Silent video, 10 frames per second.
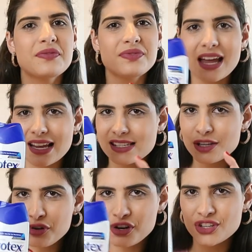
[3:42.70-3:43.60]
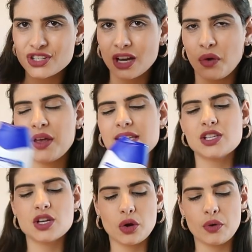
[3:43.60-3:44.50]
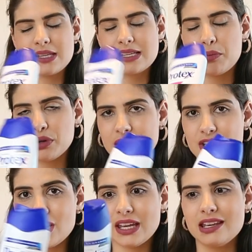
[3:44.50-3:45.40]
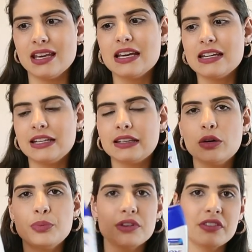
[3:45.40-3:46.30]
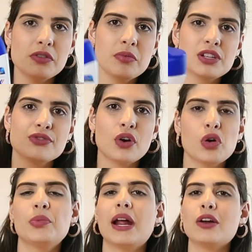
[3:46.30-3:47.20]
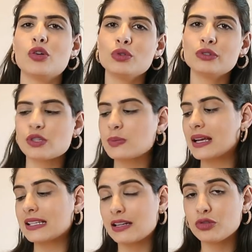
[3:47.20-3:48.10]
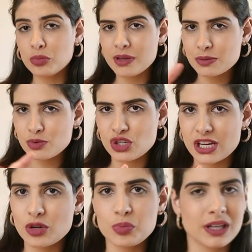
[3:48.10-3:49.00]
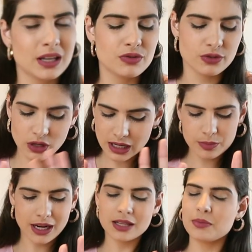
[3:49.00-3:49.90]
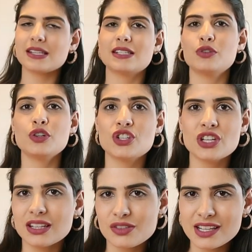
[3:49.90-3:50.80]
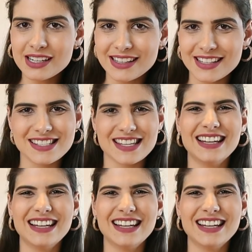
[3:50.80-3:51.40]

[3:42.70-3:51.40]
da cirurgia com esse, com esse sabonete aqui. Então, provavelmente vou comprar outros, mas não no mesmo cheiro, porque eu vou lembrar da minha cirurgia, tenho certeza.